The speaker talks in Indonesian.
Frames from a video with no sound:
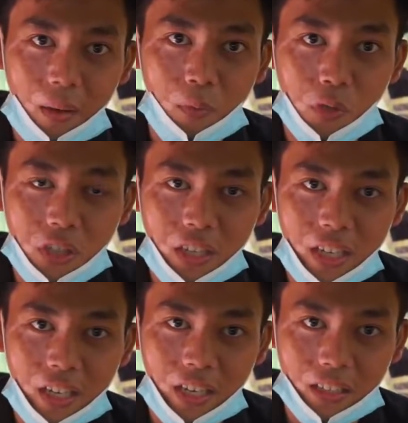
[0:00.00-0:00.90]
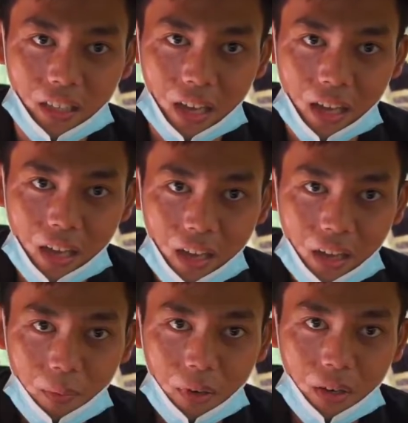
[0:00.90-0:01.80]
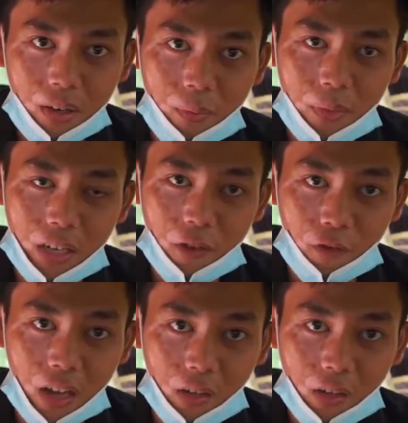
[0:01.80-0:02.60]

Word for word: muhsinin yang telah Eh, berinfak